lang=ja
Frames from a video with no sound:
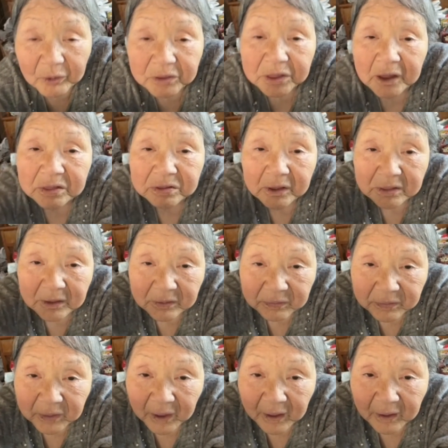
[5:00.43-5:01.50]
置いちゃったん
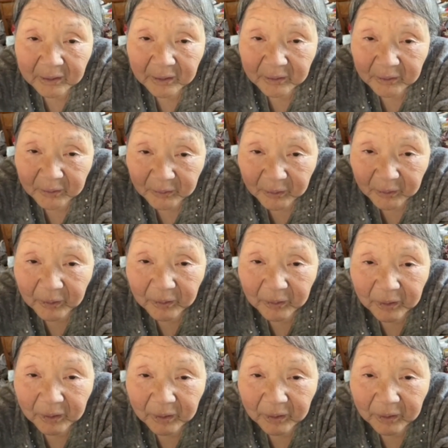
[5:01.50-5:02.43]
だってうん